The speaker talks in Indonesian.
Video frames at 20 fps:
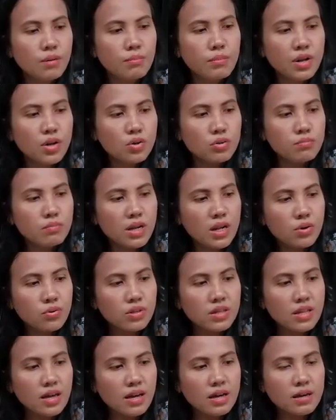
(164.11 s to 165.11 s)

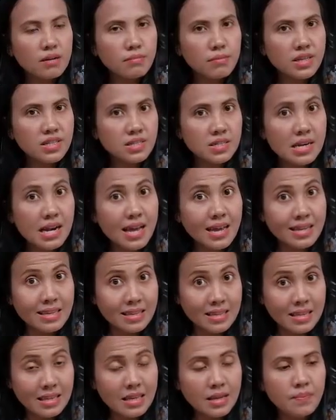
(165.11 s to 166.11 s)
berikut-berikutnya akan mature
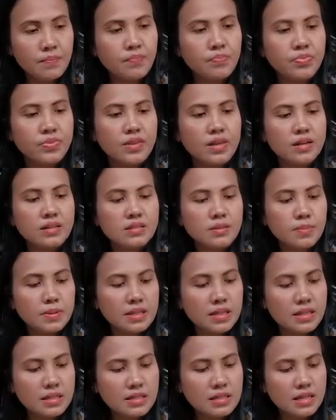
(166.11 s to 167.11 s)
lagi
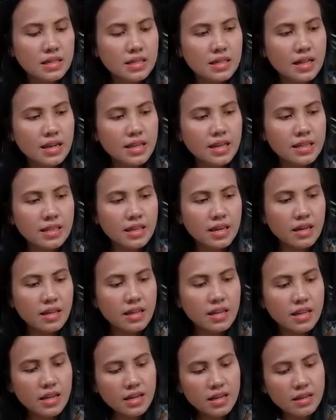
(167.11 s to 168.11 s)
seperti di sini kita lihat ya
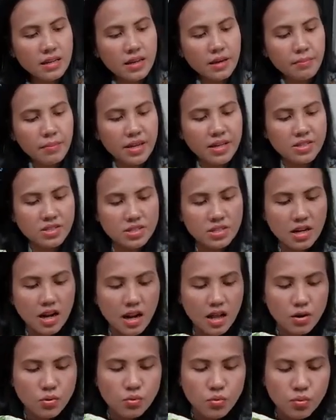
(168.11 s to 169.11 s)
ini kan dia mature
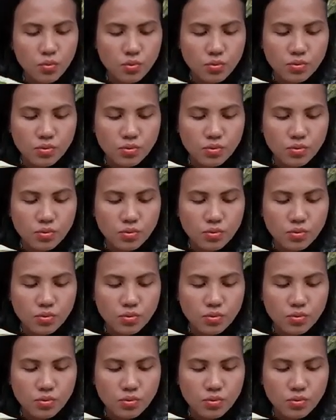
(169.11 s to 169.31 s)
lalu